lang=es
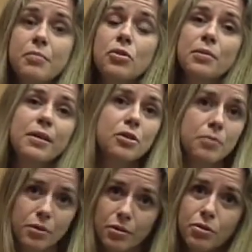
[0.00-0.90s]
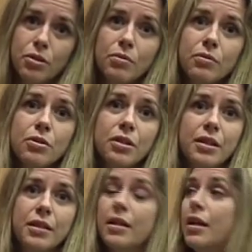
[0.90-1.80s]
y motivar sobre todo a los alumnos,
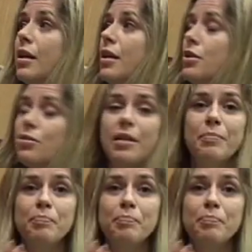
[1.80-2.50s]
que son la